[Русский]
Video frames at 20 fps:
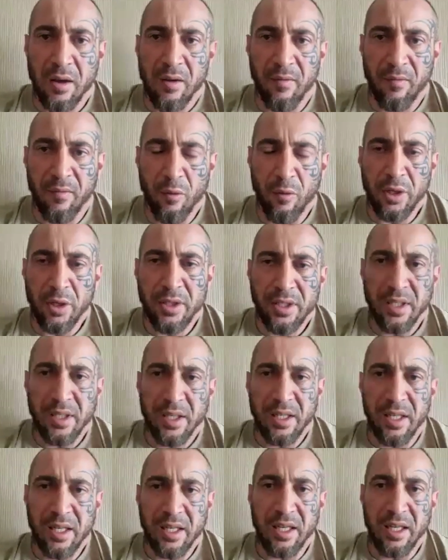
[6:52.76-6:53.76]
войск,
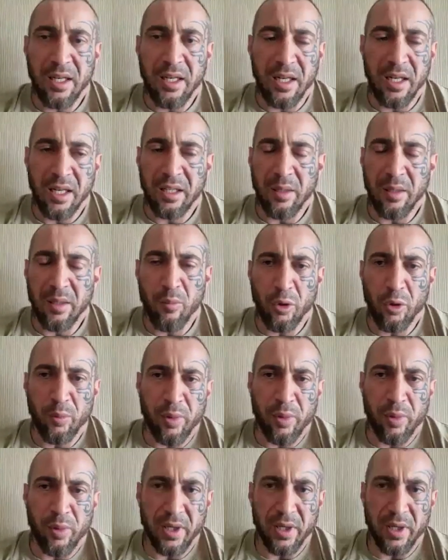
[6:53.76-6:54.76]
и это будет
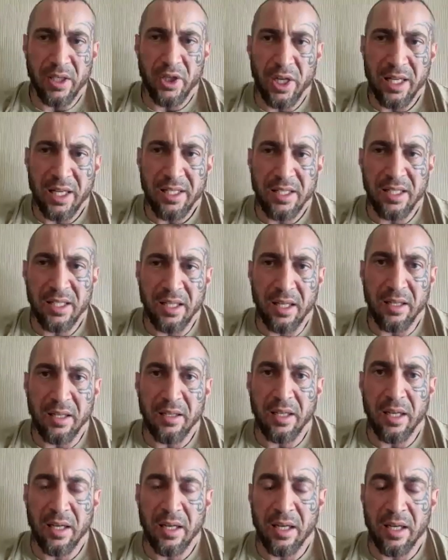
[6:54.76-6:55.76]
продолжаться.
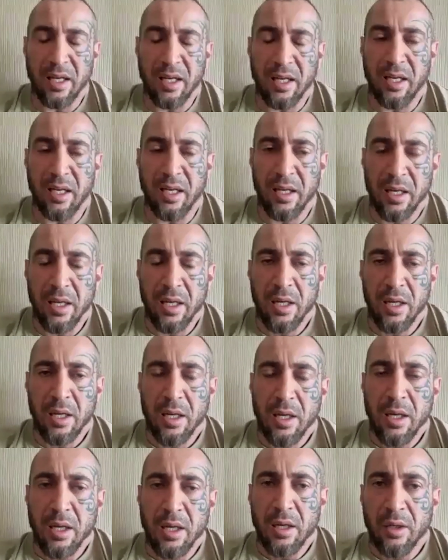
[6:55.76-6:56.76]
Я
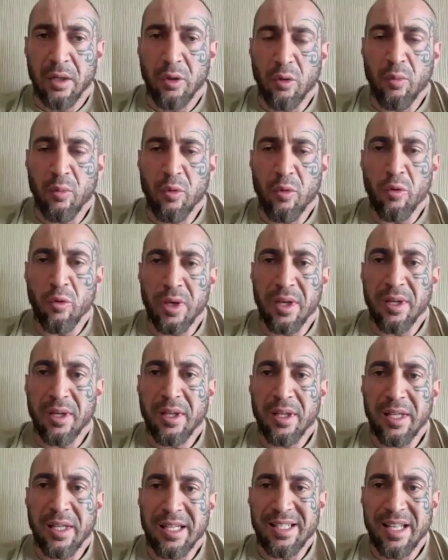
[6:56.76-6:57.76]
думаю,
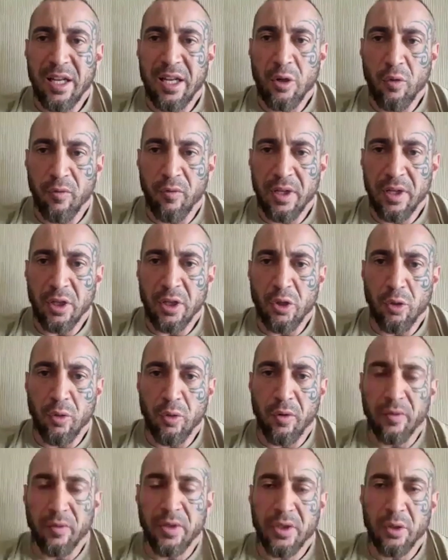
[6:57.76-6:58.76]
если они увидят,
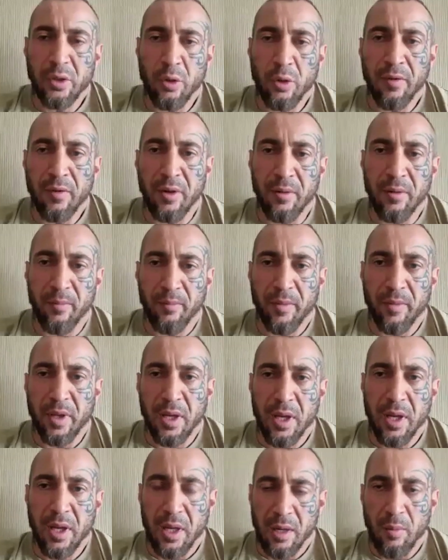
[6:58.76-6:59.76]
что снова
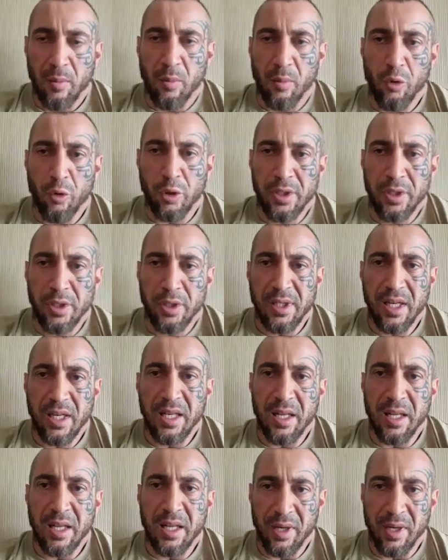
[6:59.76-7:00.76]
будет сильная
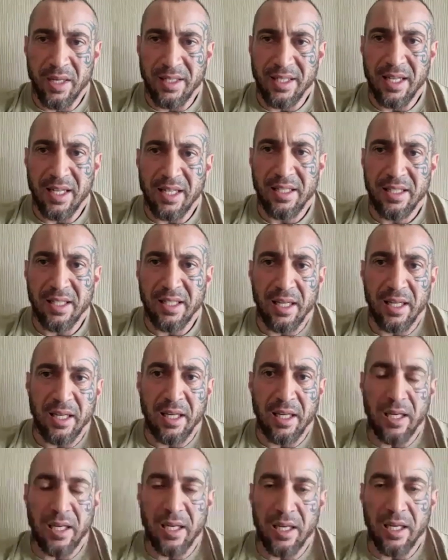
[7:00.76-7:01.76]
мобилизация,
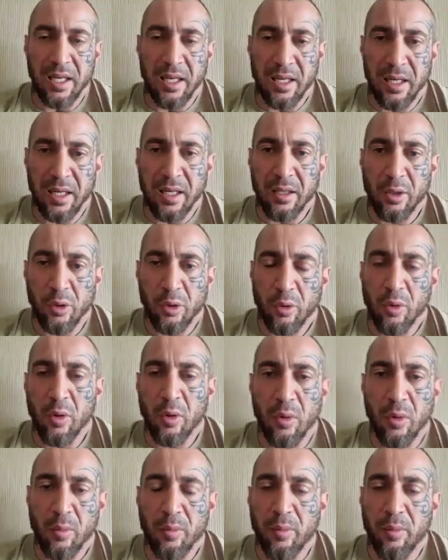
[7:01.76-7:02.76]
и,
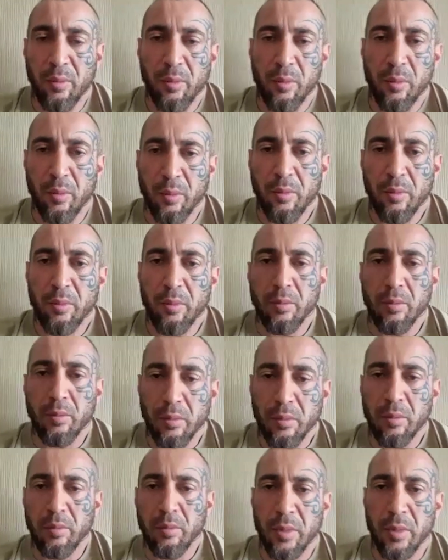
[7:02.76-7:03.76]
то
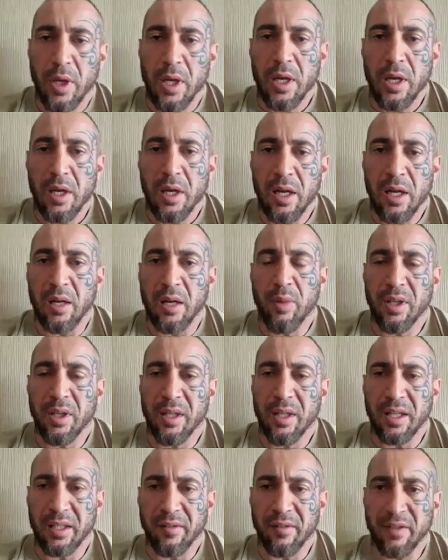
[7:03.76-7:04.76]
как было
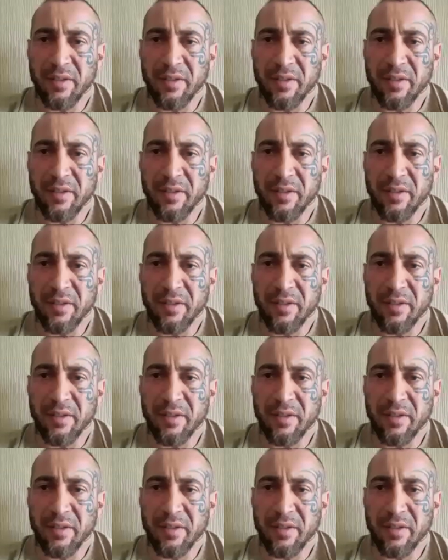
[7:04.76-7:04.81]
это в